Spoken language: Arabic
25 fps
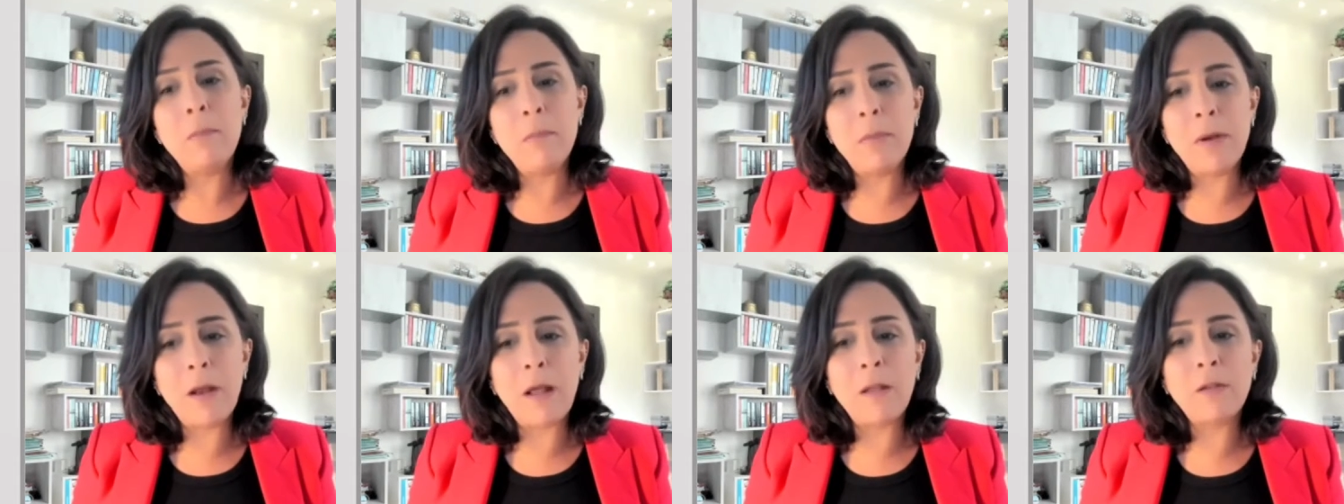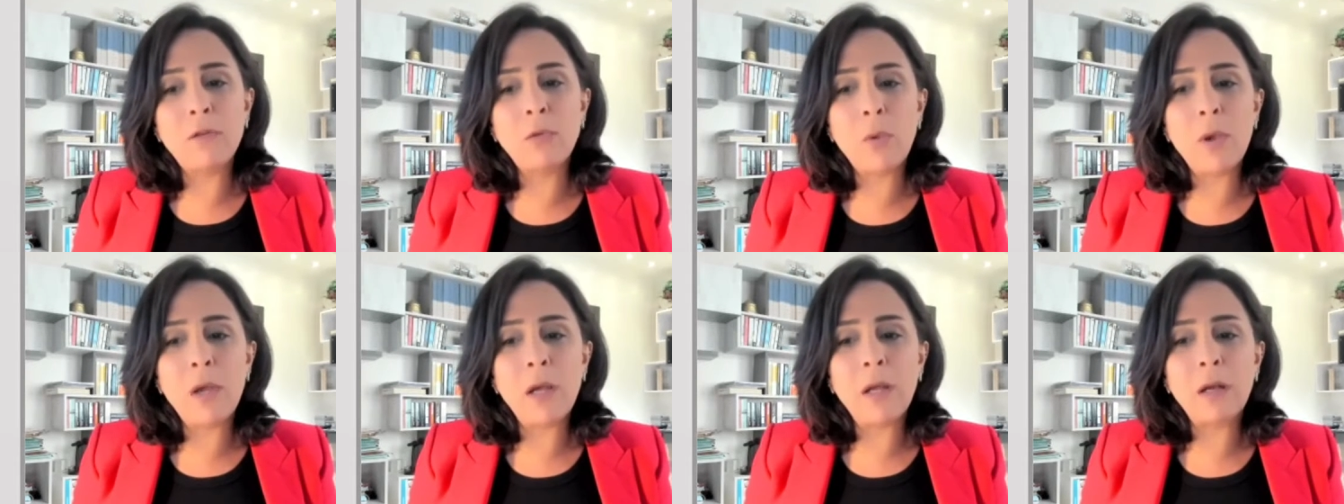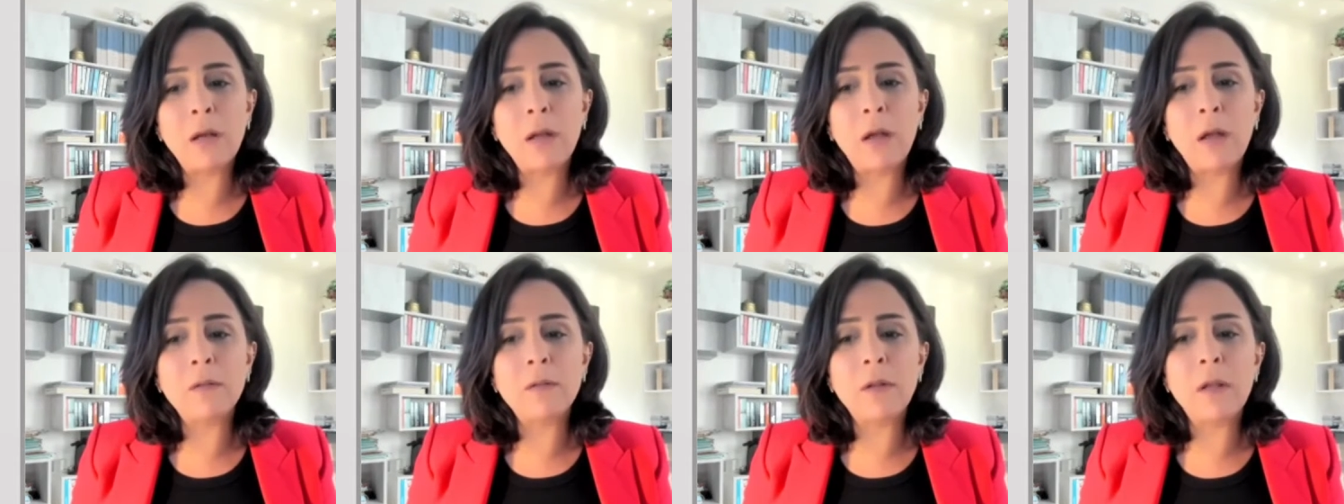بالاسواق
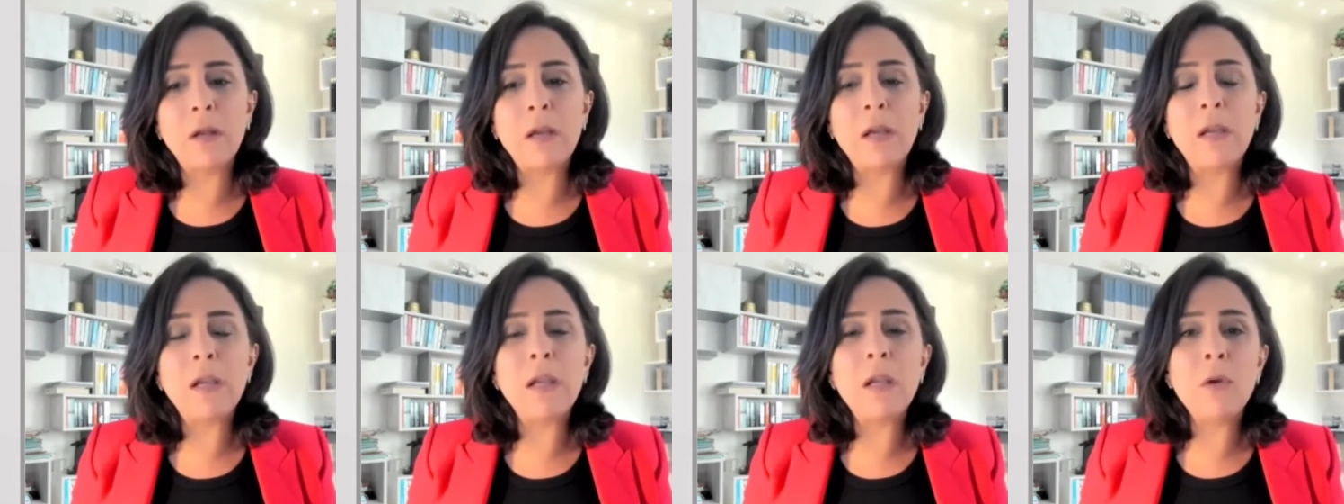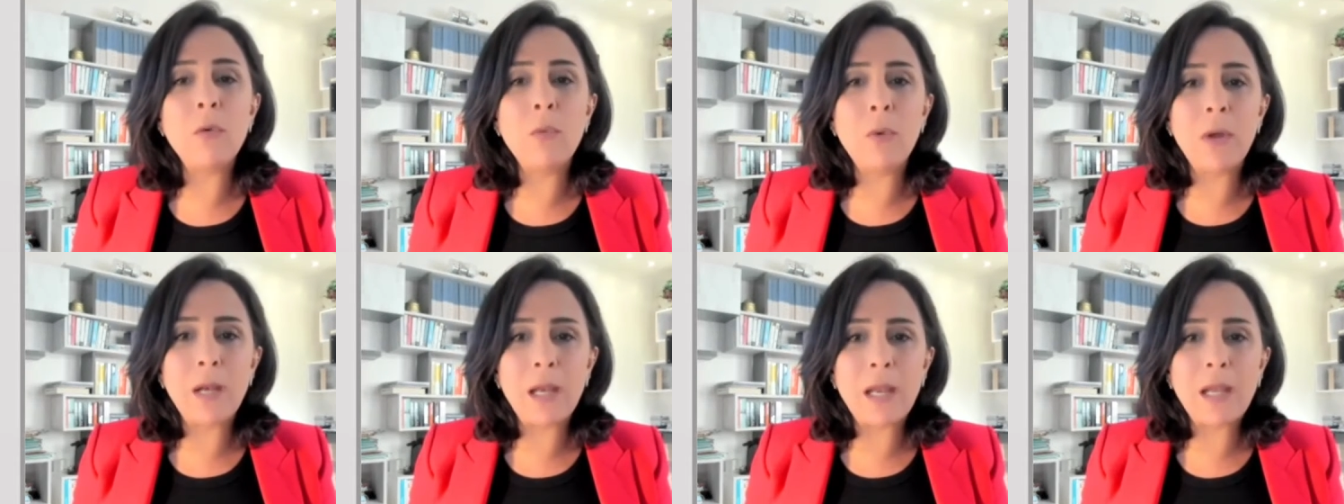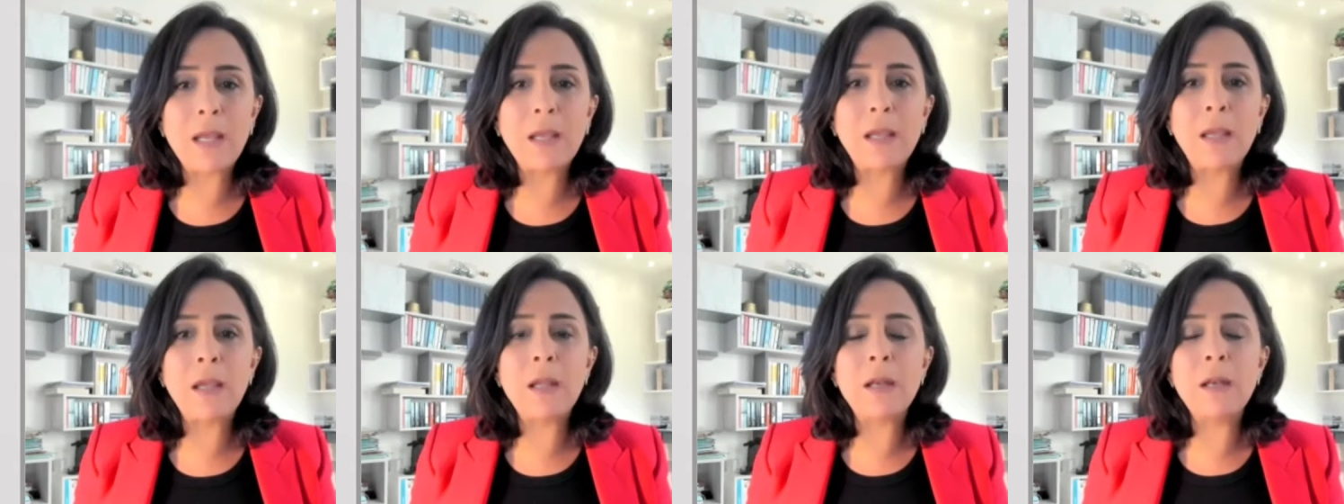القطريه
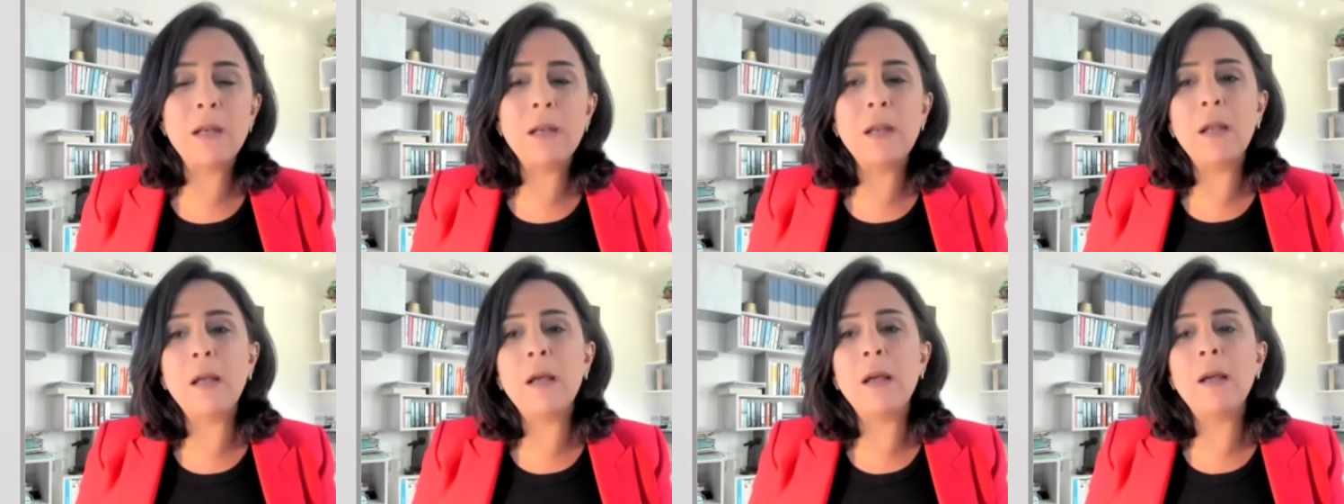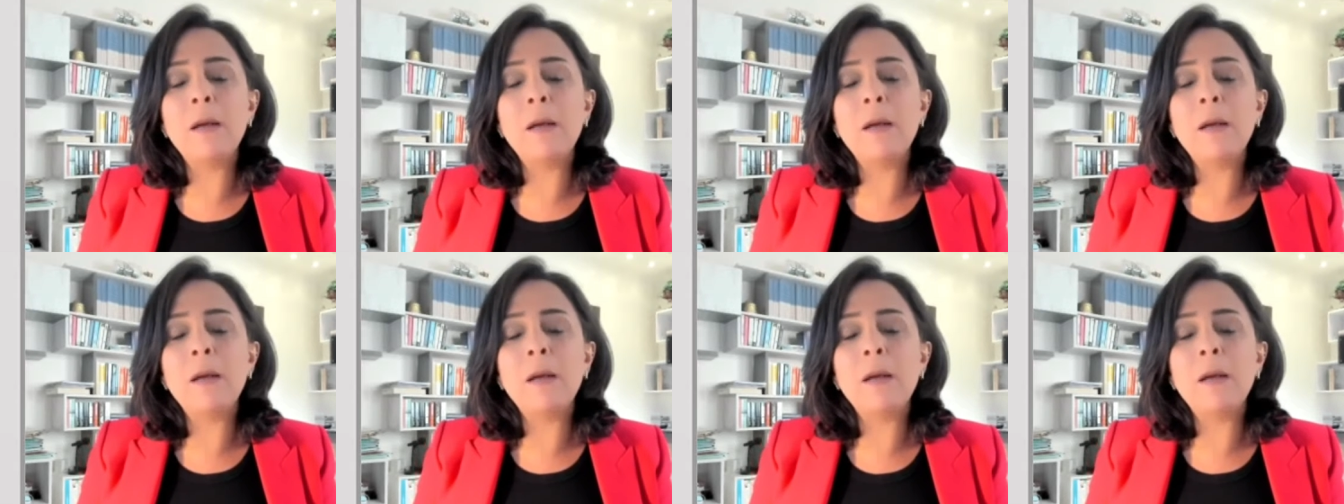ولكن